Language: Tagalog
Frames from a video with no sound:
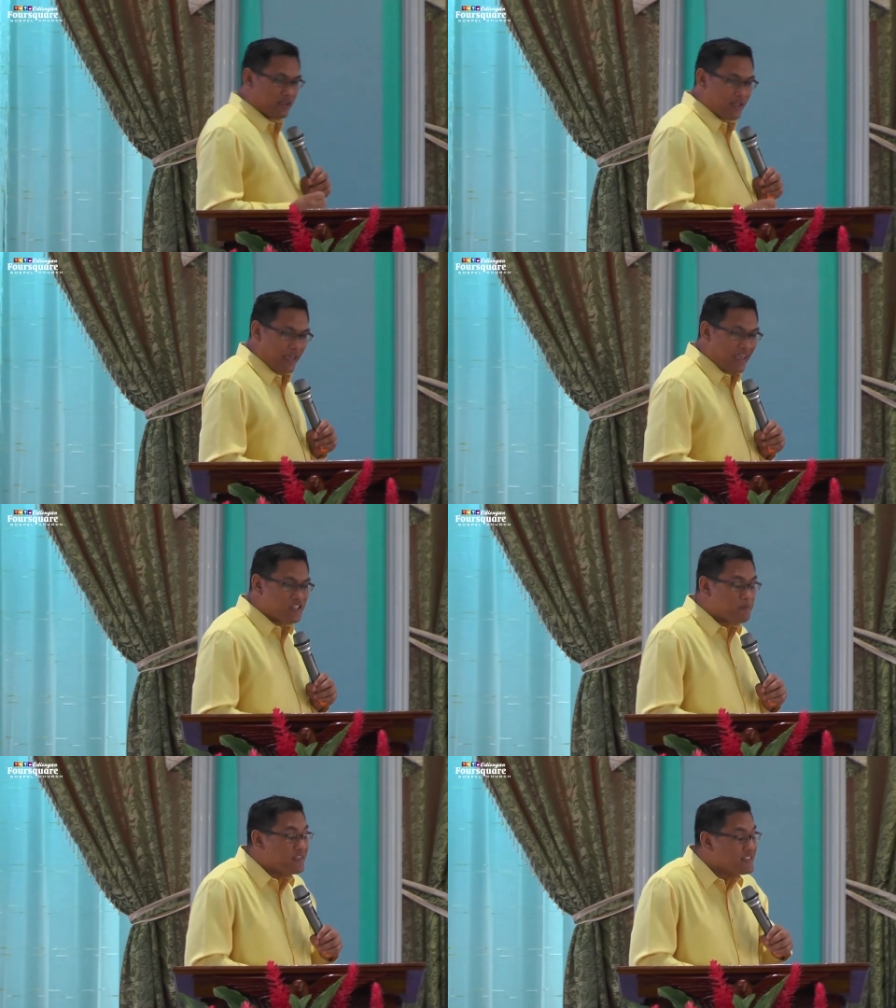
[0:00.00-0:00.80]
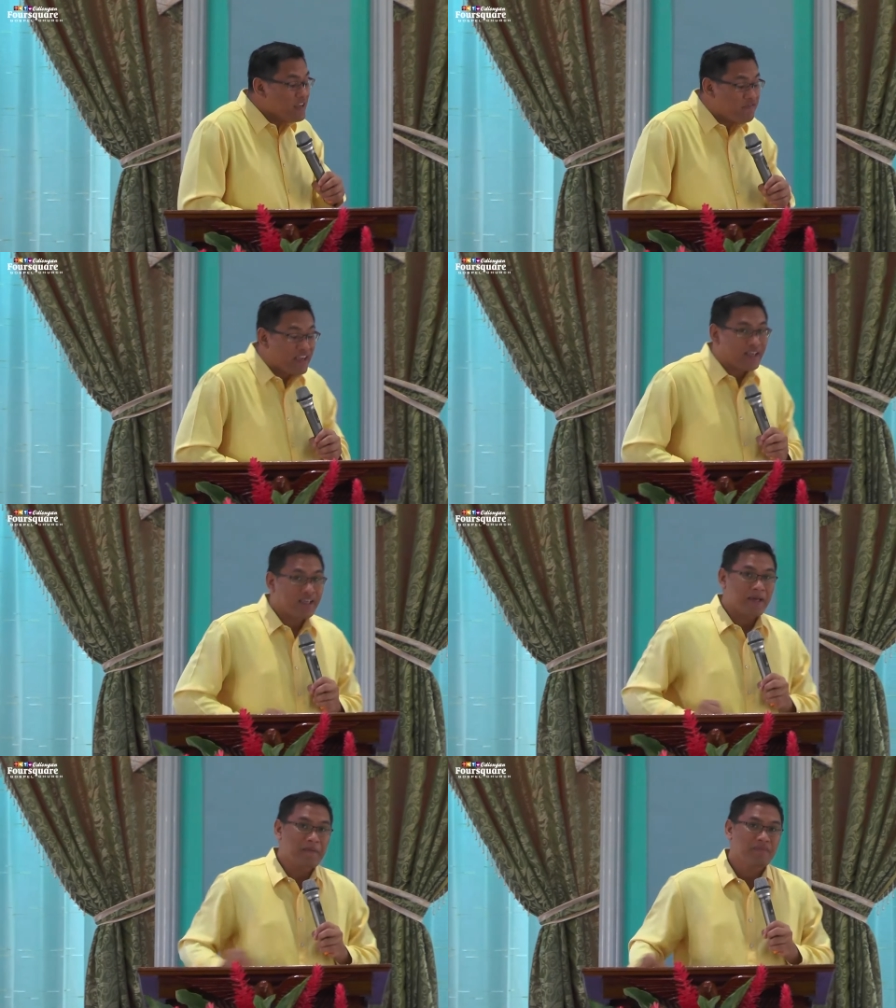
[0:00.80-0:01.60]
a specific
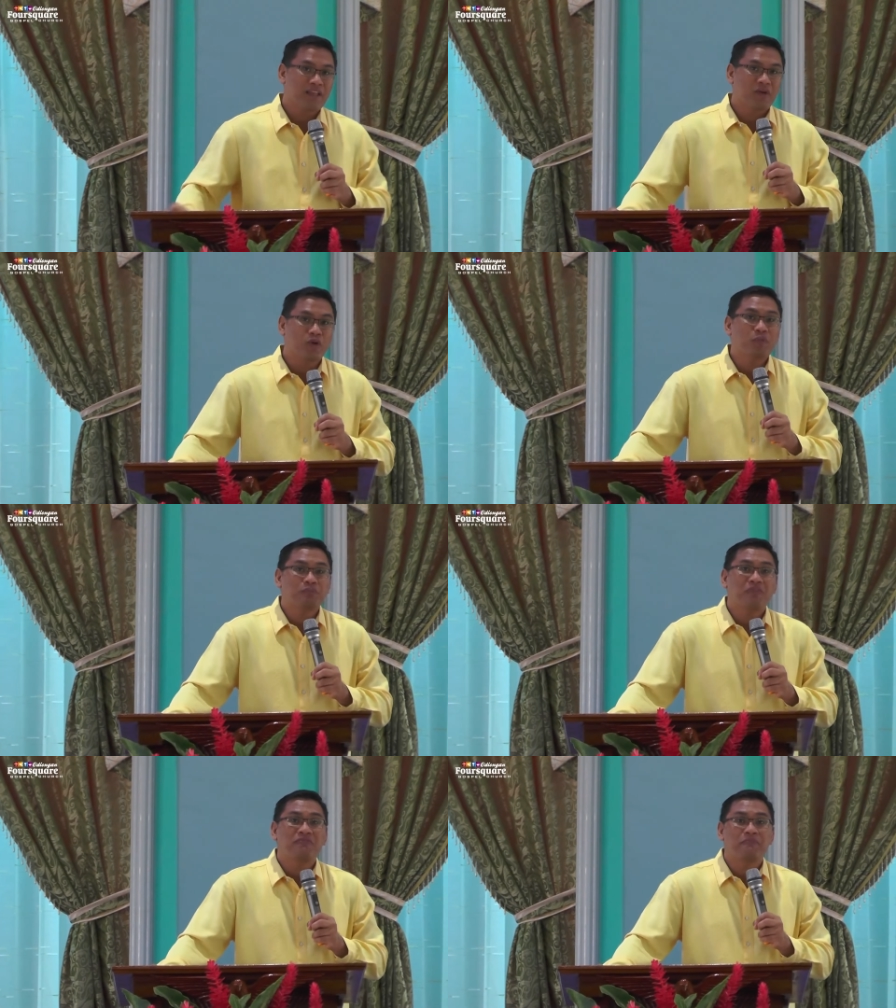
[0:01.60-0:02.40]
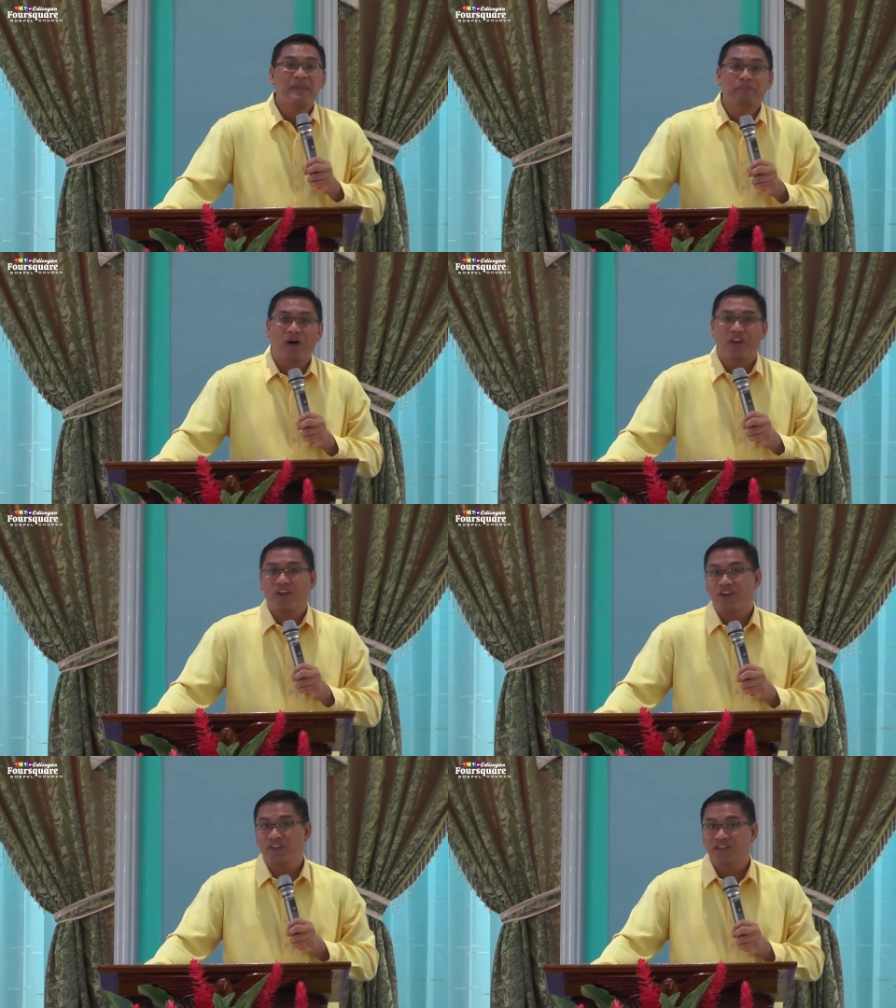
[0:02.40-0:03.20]
group of
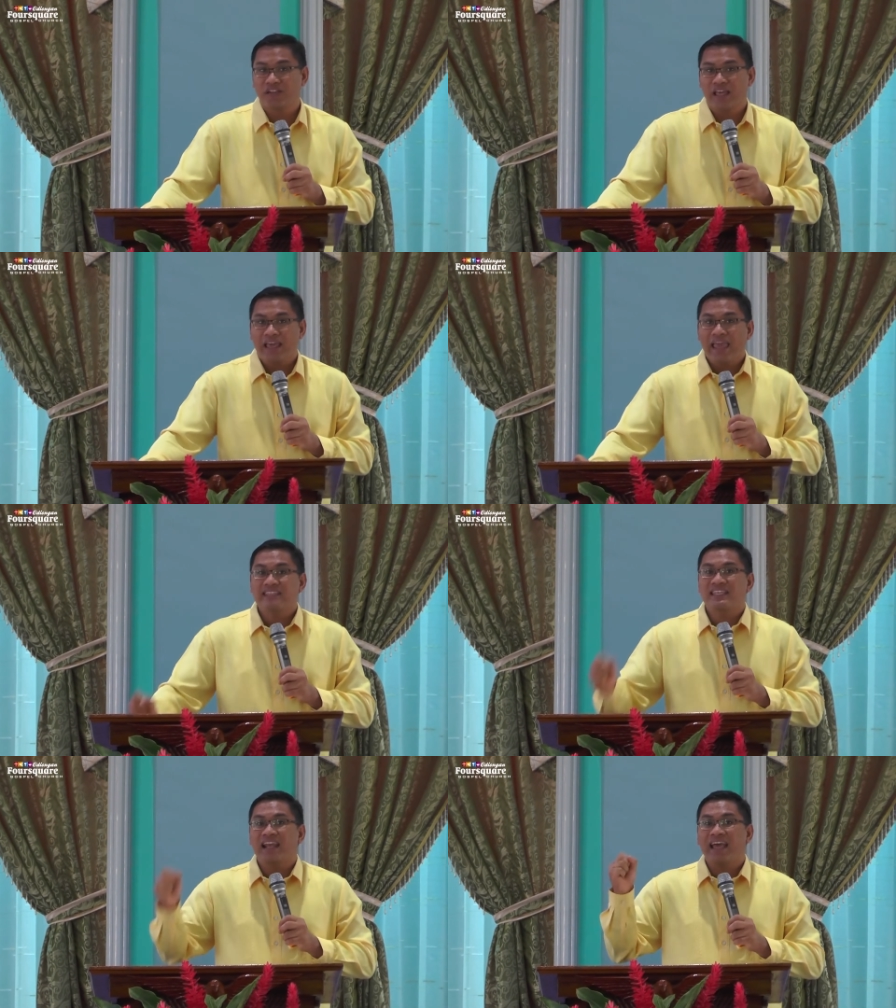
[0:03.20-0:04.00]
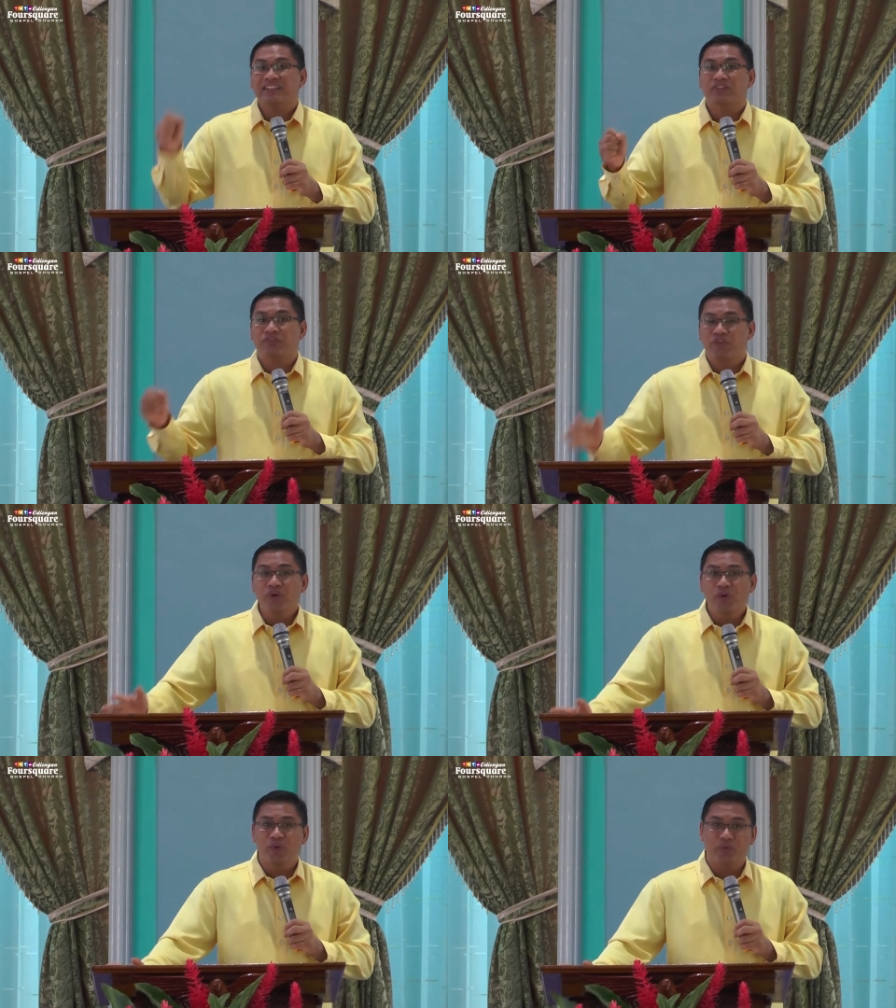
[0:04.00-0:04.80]
people, a select
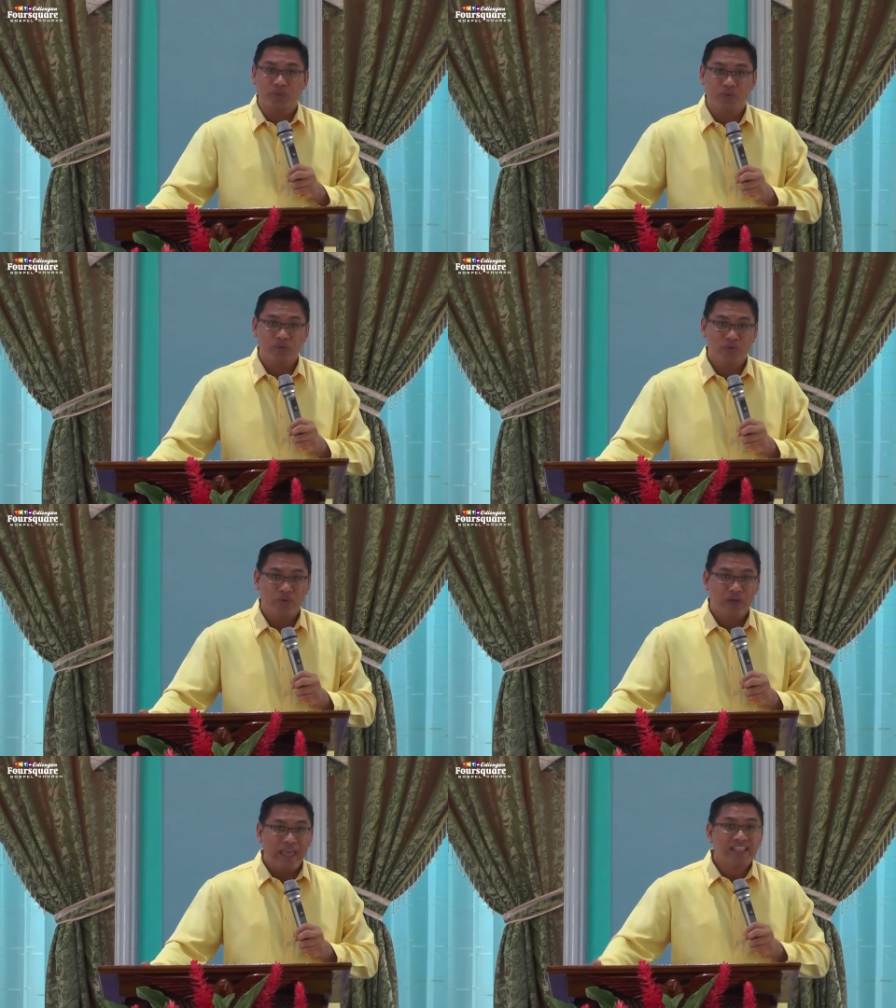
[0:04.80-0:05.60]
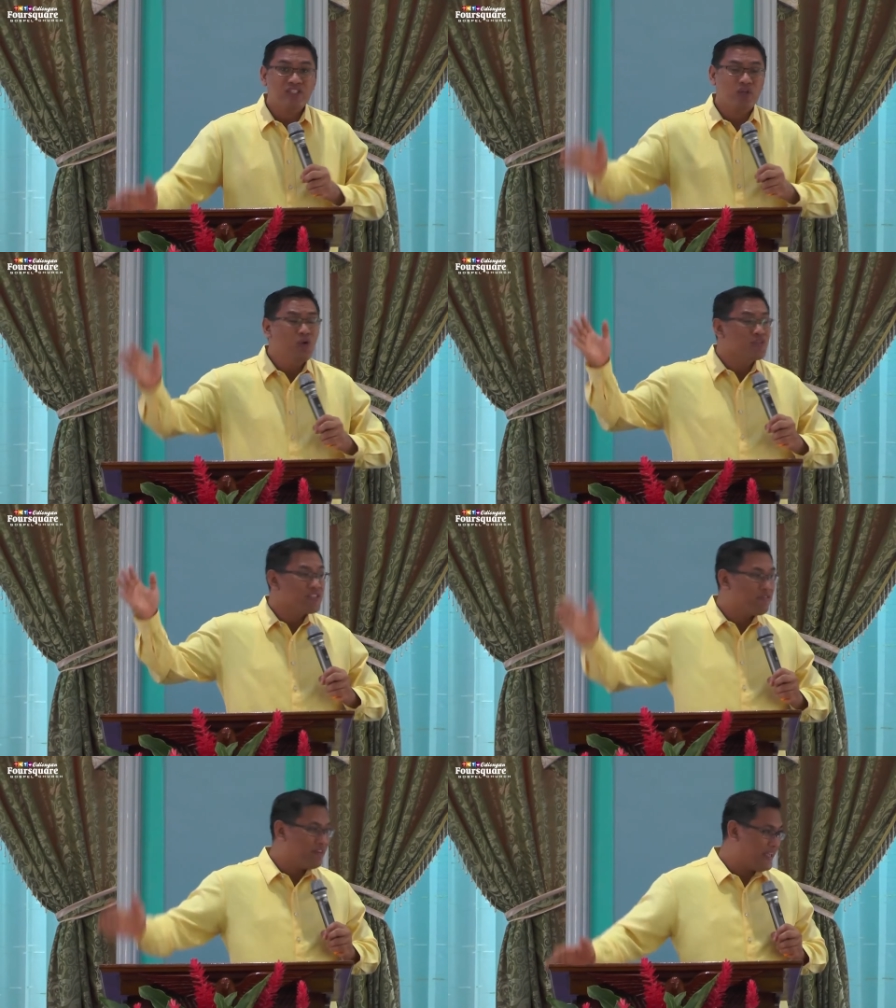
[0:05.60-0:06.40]
few,
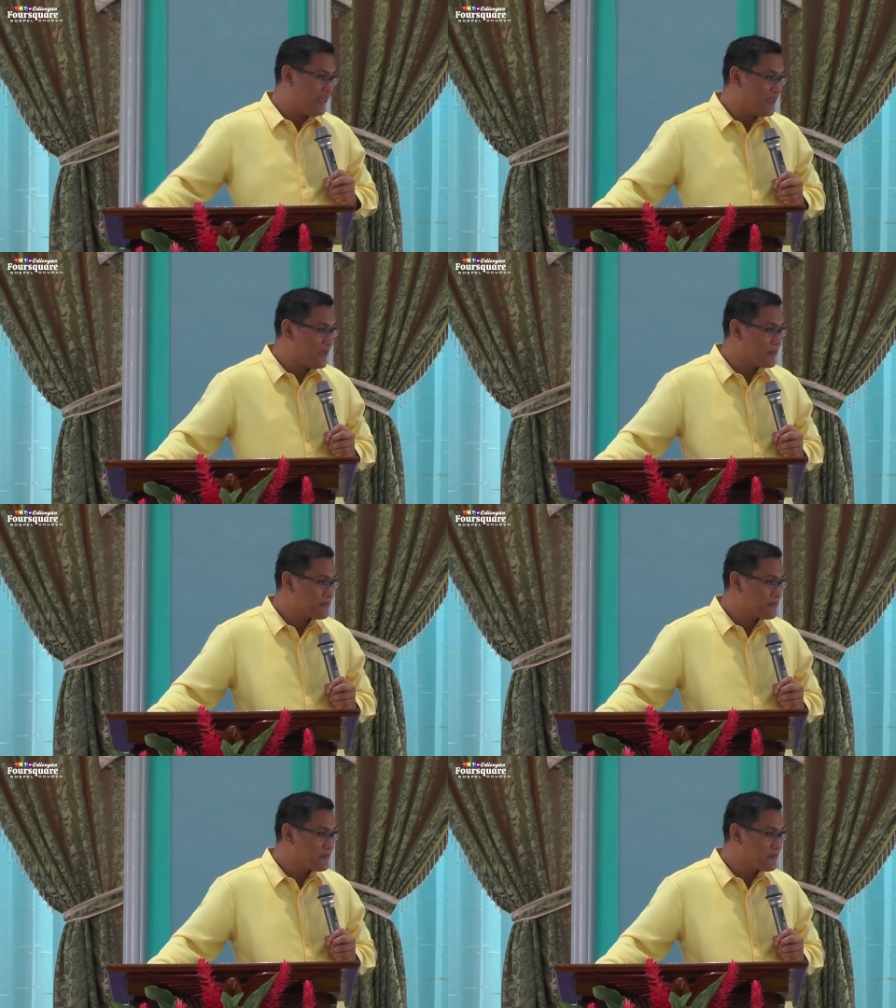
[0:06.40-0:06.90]
exclusively,